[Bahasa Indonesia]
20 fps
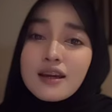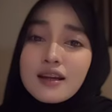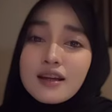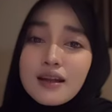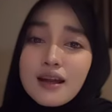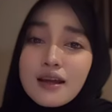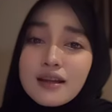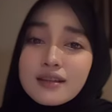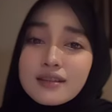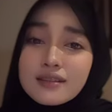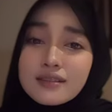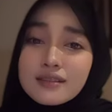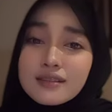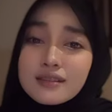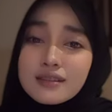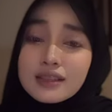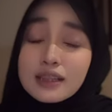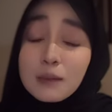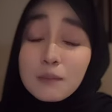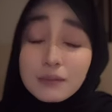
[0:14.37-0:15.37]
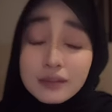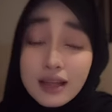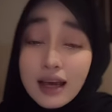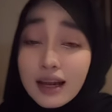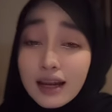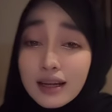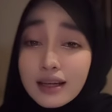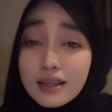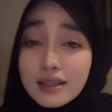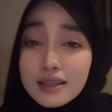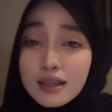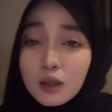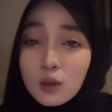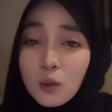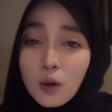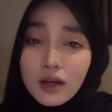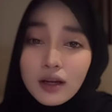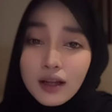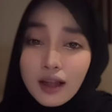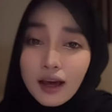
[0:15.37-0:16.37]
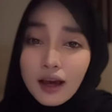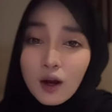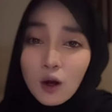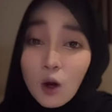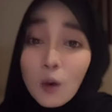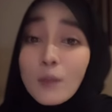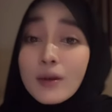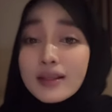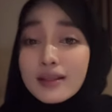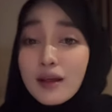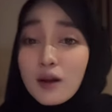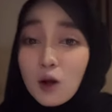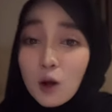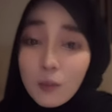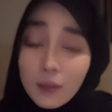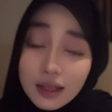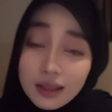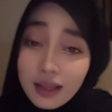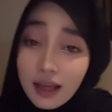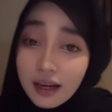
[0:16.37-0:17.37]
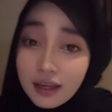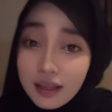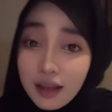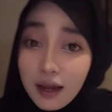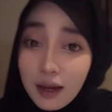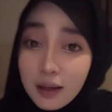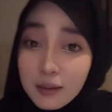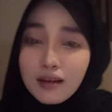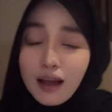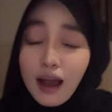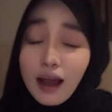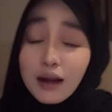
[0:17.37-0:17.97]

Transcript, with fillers: Dan yang menarik di situ adalah komentar-komentarnya.